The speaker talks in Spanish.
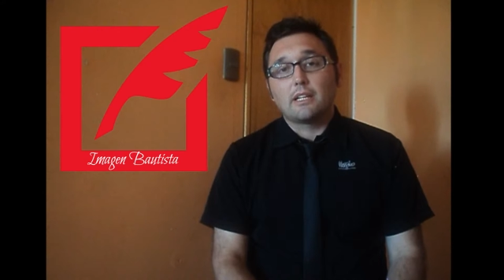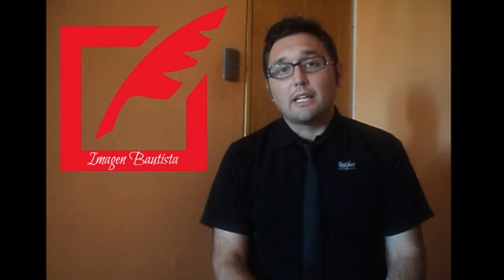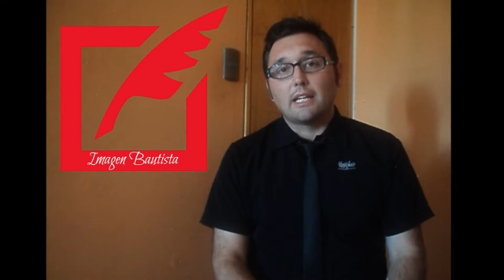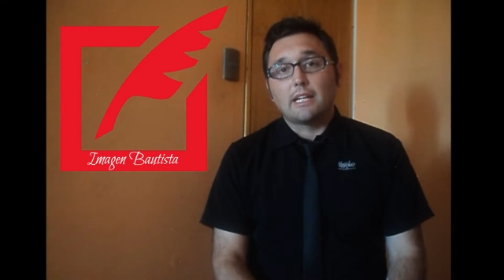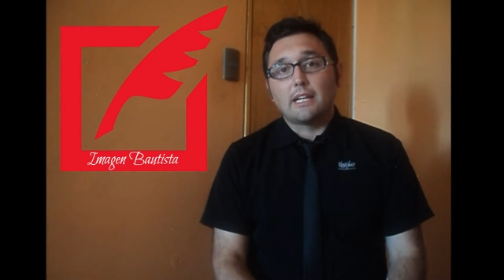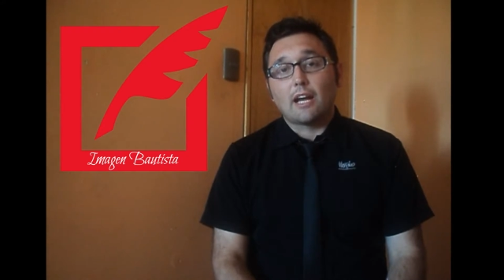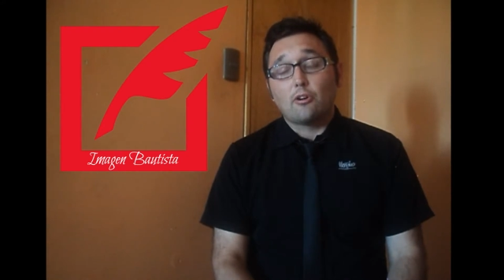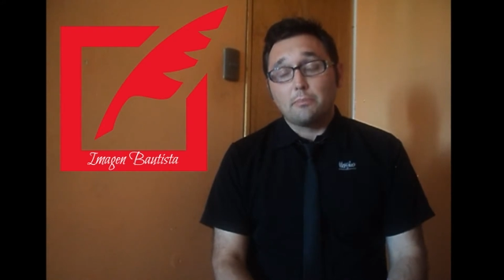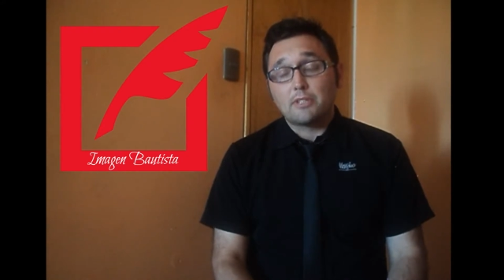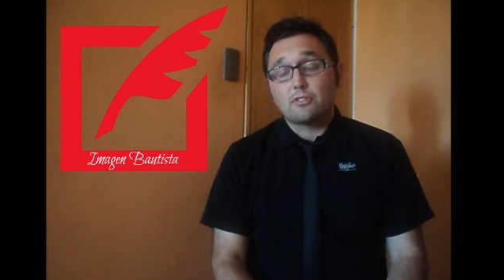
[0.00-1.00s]
eh, la
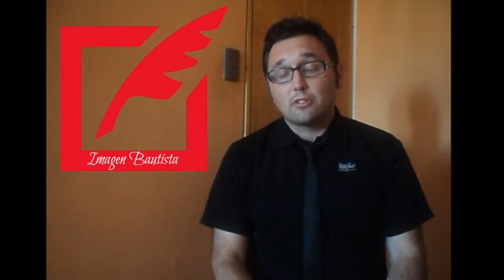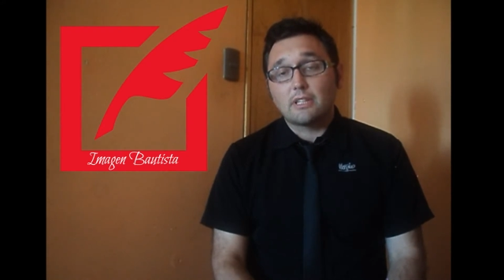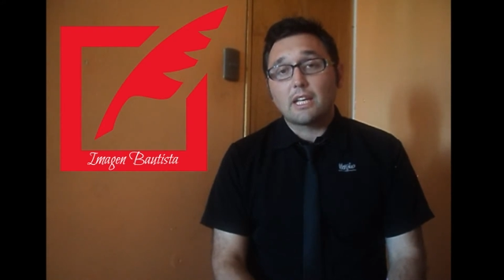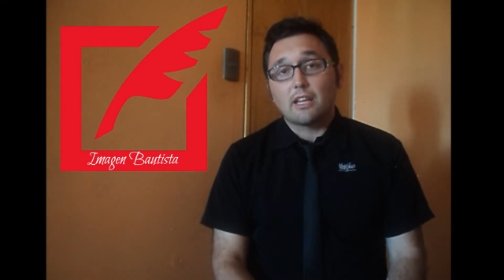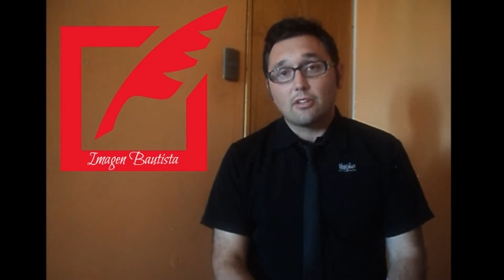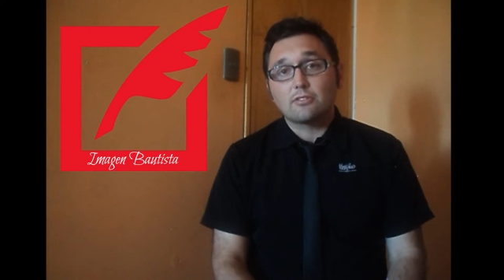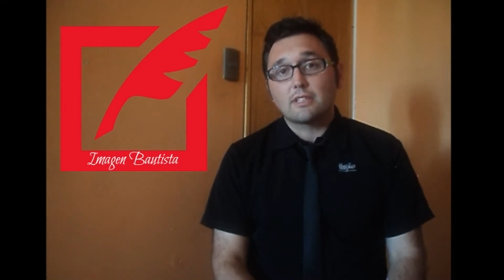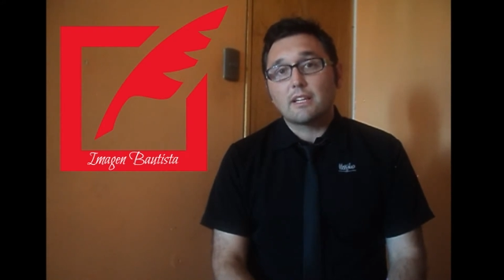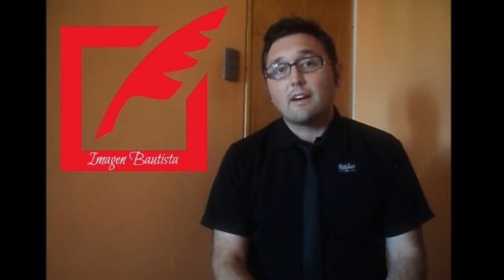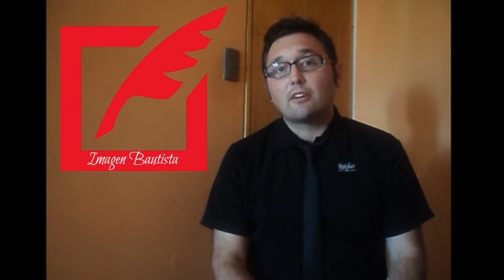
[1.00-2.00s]
convicción de que Dios
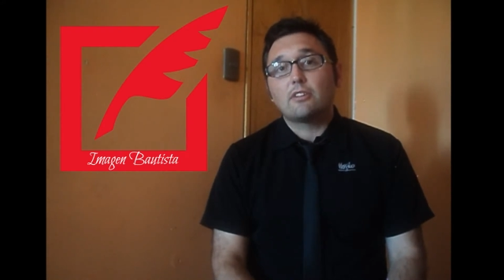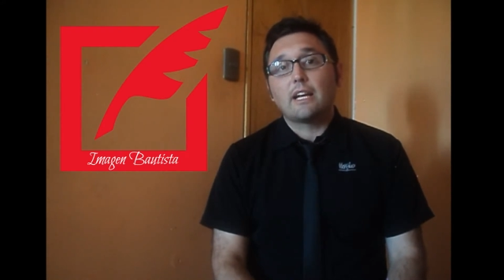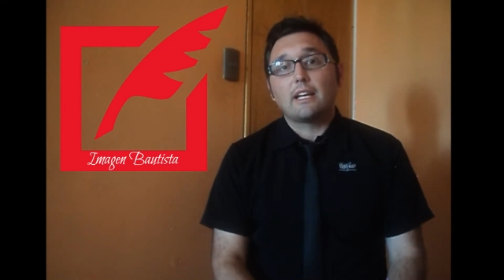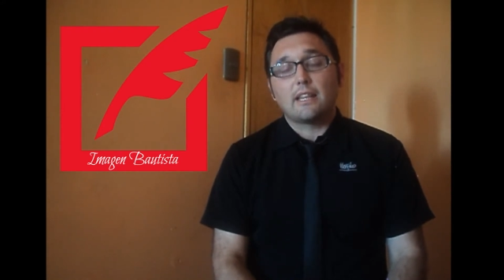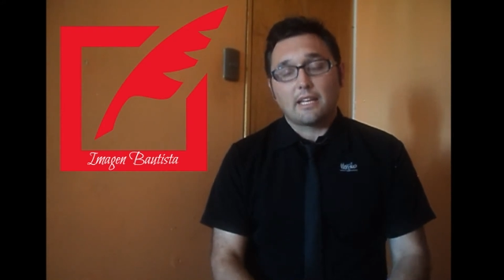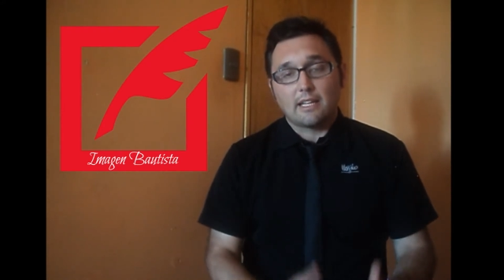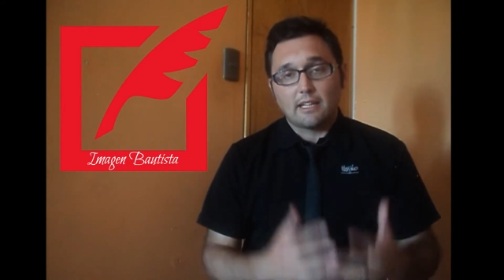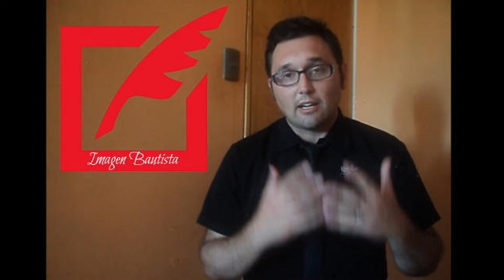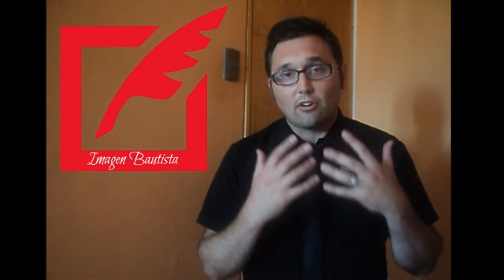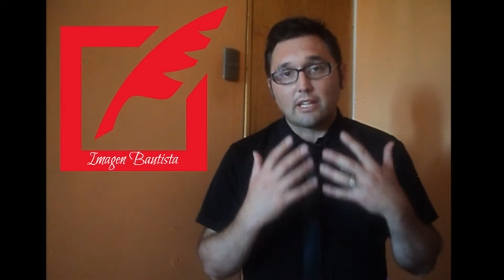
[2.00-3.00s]
estaba con él y de que
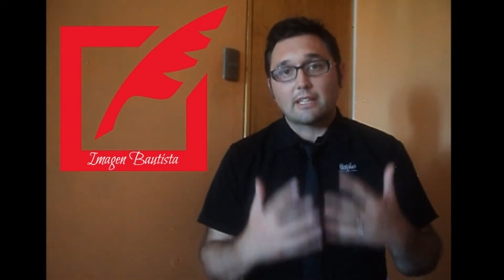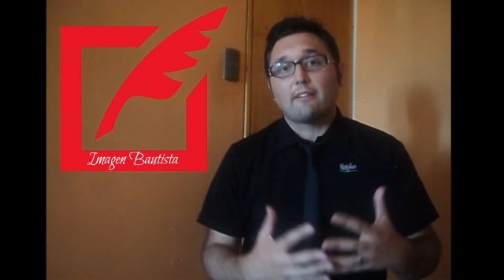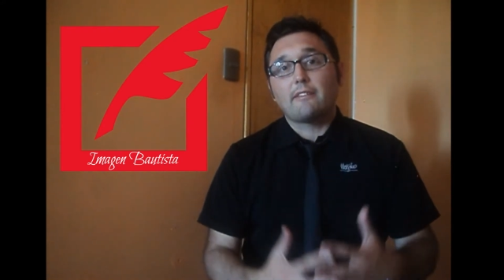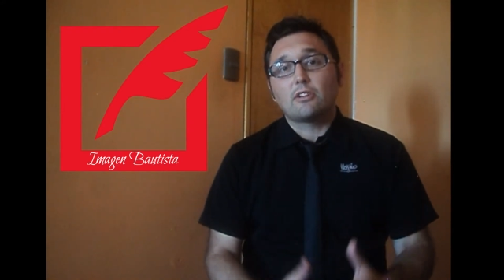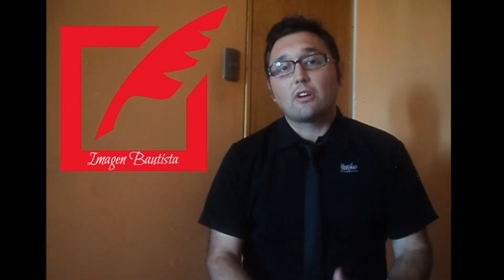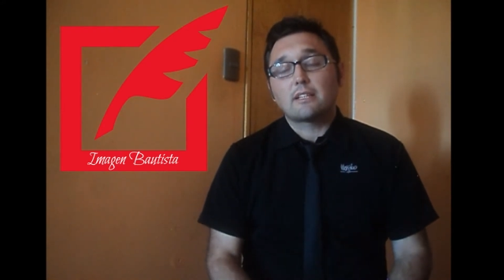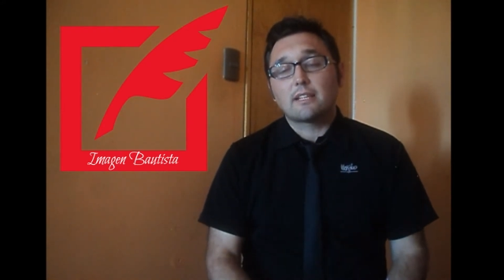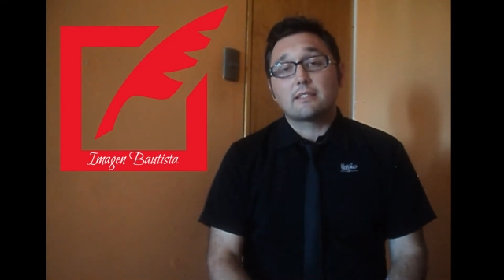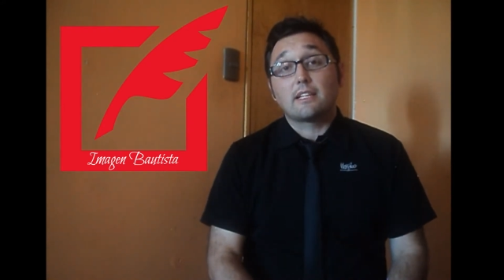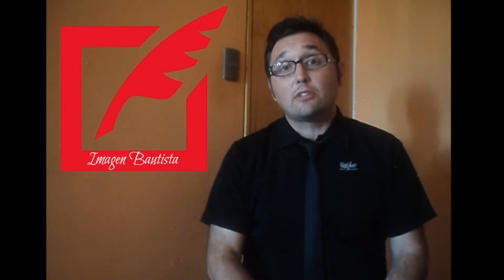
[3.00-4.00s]
lo que estaba viendo en las
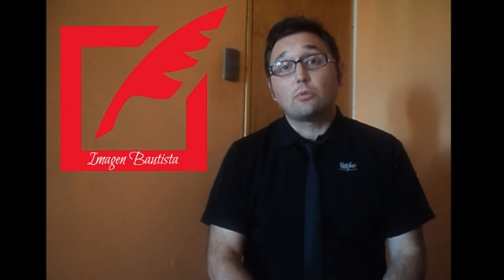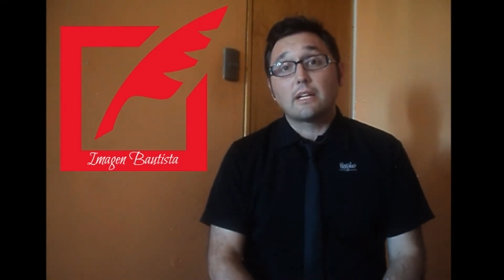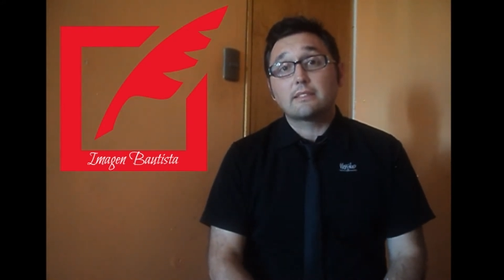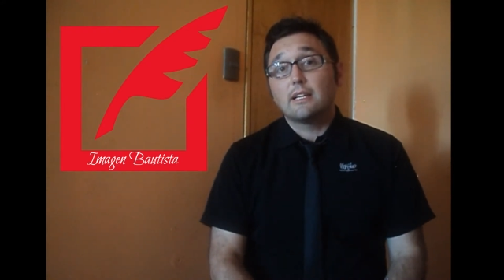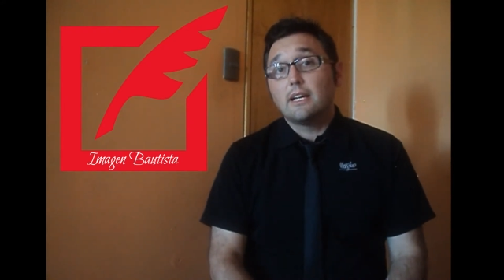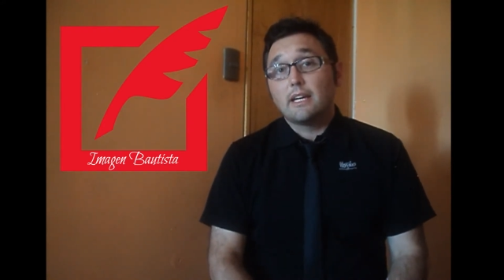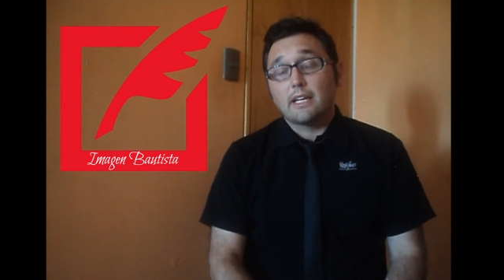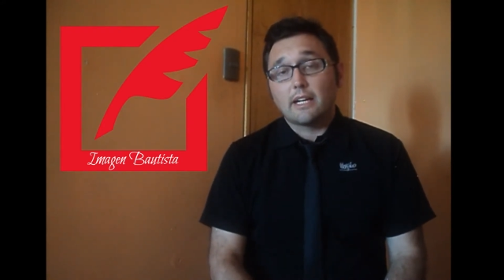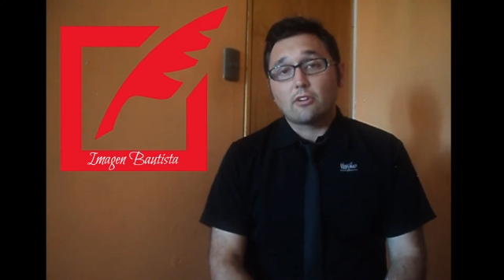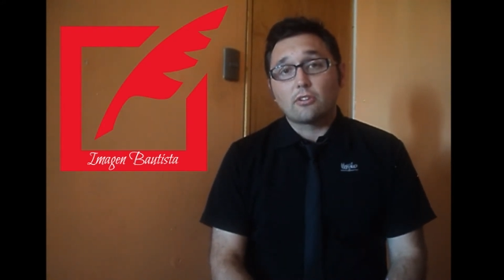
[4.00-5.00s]
escrituras
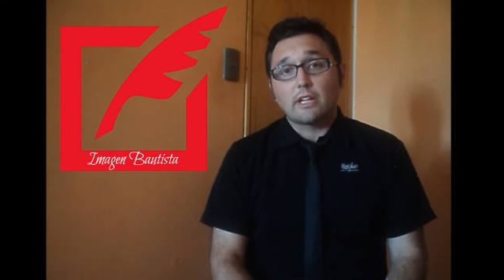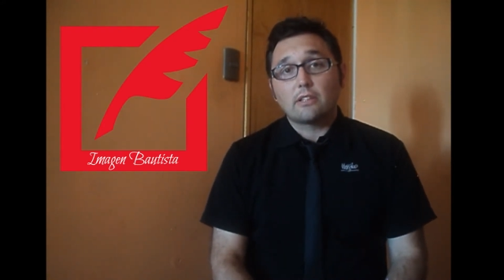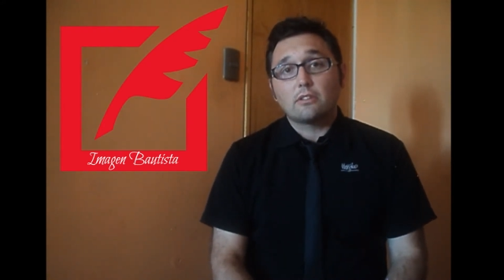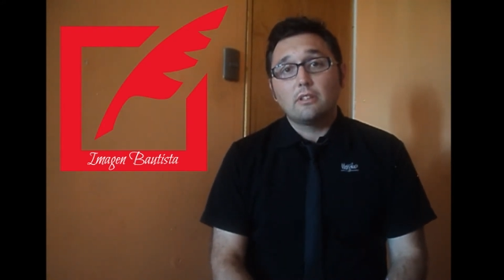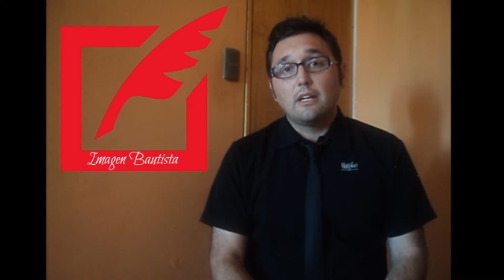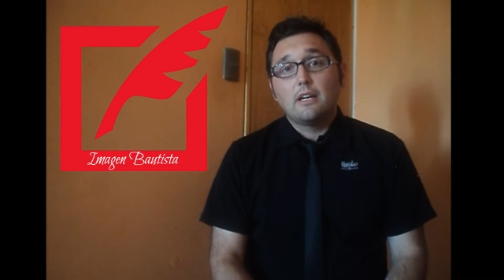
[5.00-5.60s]
era correcto,